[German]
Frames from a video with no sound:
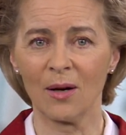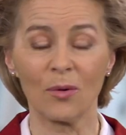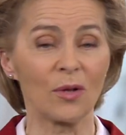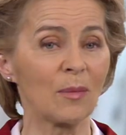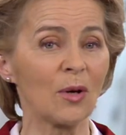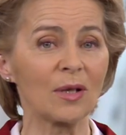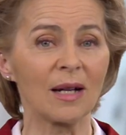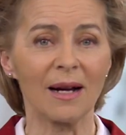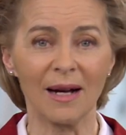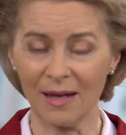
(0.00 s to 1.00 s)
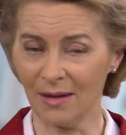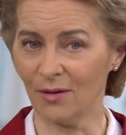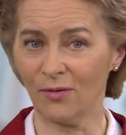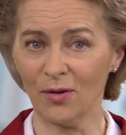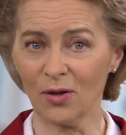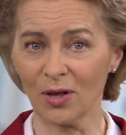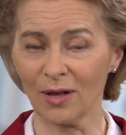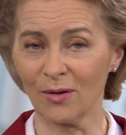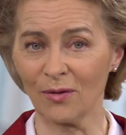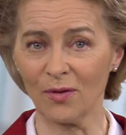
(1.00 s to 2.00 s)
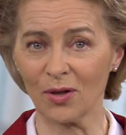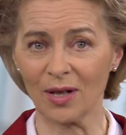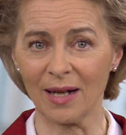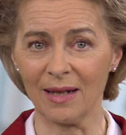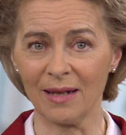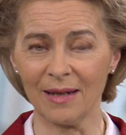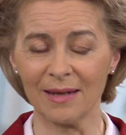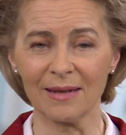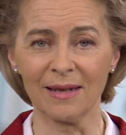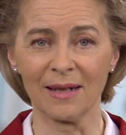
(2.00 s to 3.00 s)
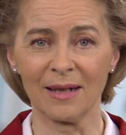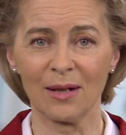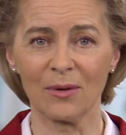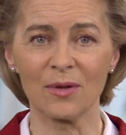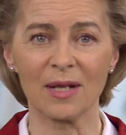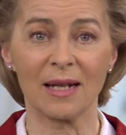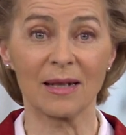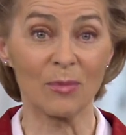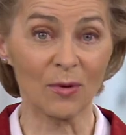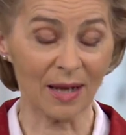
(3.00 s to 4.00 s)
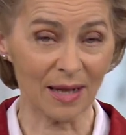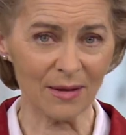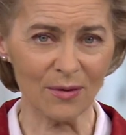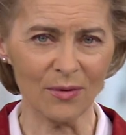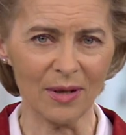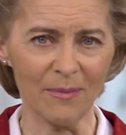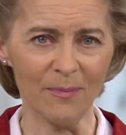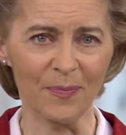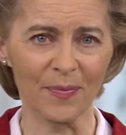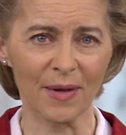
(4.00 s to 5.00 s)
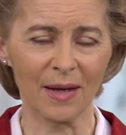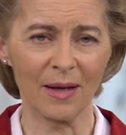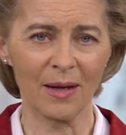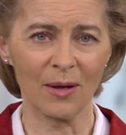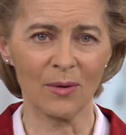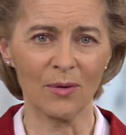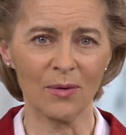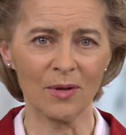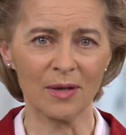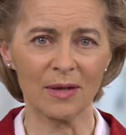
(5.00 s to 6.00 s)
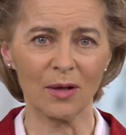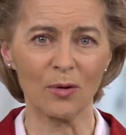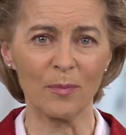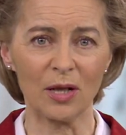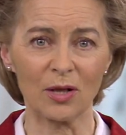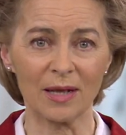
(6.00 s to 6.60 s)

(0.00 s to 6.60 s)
Und ich möchte alle Forscherinnen und Forscher einladen, unser Angebot anzunehmen und die europäische